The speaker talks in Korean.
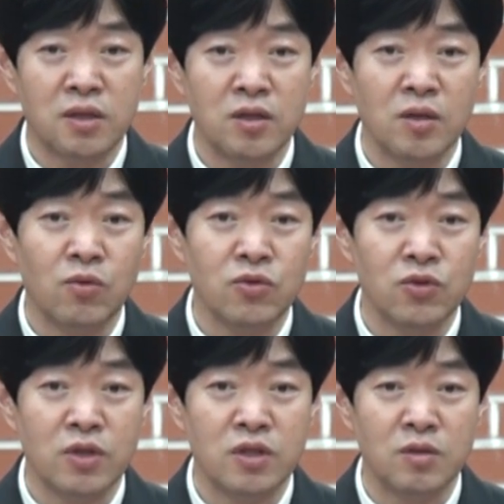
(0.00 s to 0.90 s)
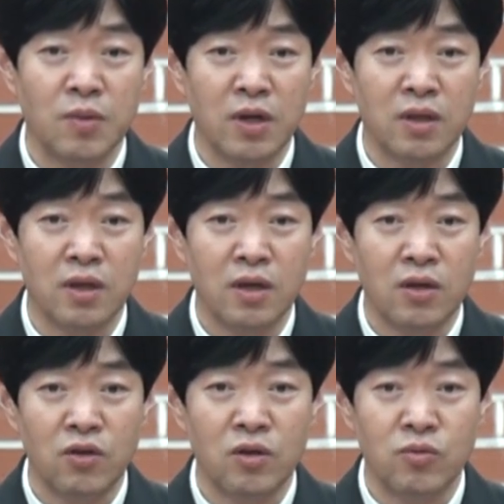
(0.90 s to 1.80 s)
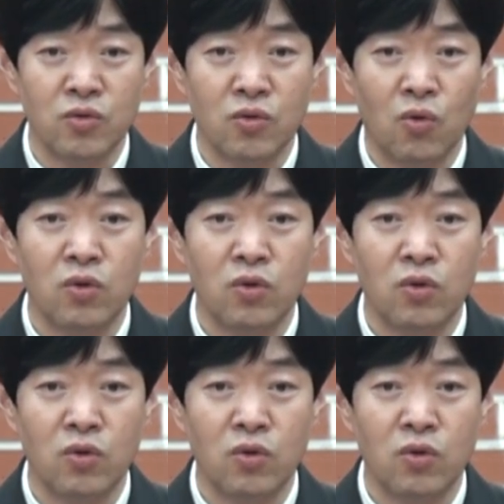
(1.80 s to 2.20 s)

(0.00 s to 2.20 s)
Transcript: 찾아볼 수 있지만 여러분,